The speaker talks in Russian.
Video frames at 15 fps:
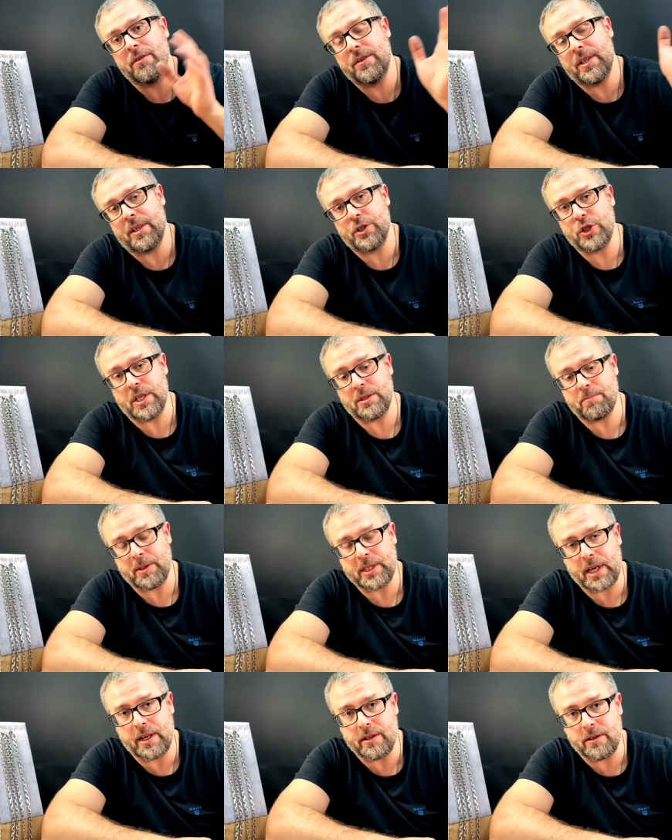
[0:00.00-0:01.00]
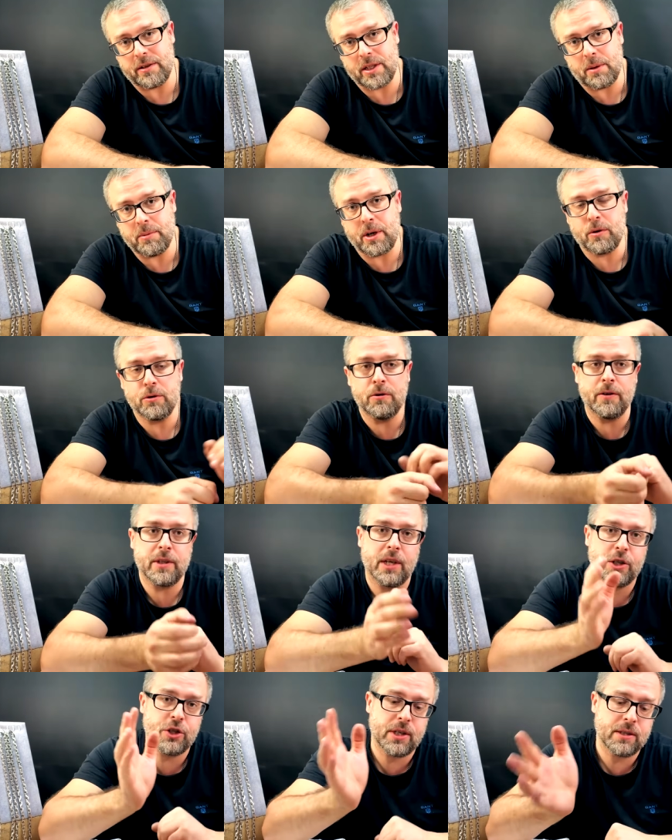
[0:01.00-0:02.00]
взял часть потратил на
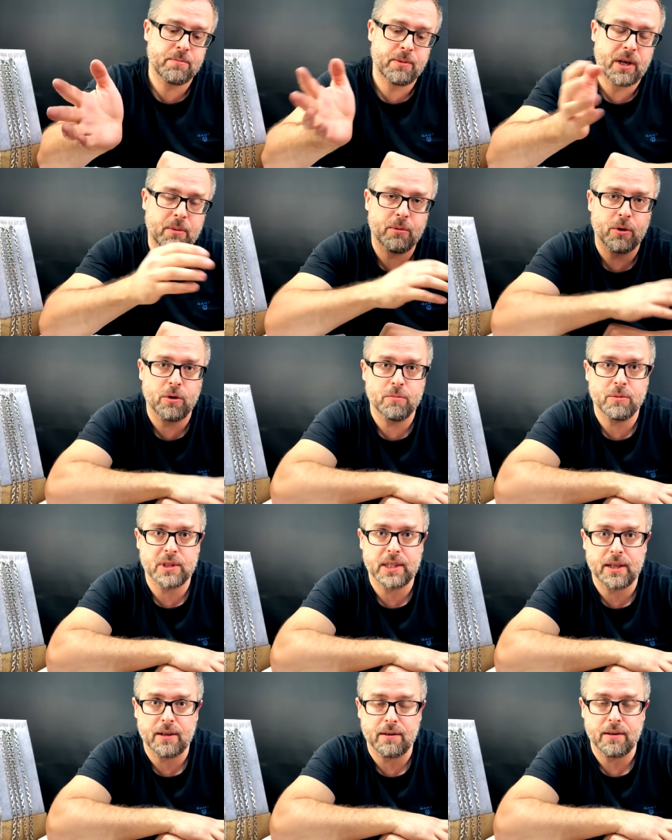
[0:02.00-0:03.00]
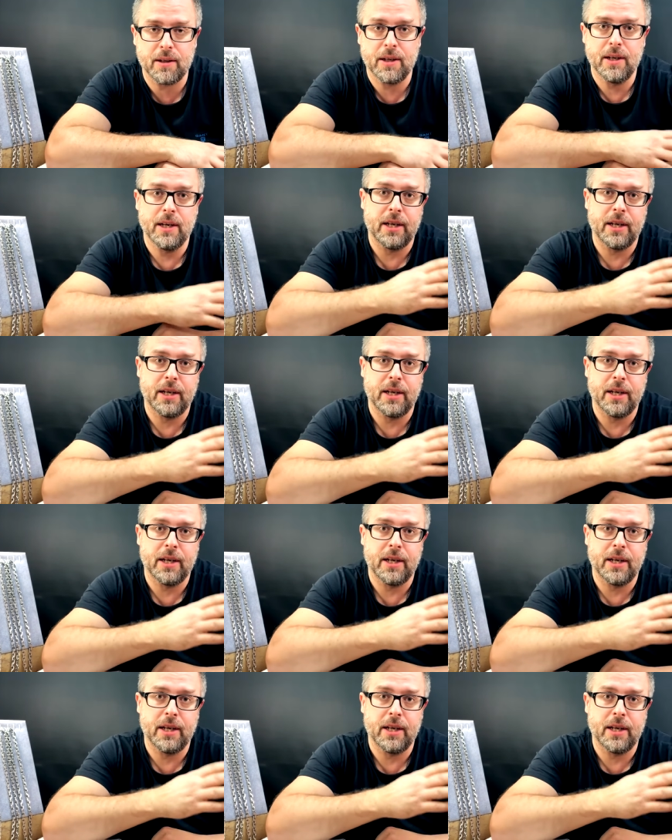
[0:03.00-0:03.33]
оборудование, часть приобрел металл.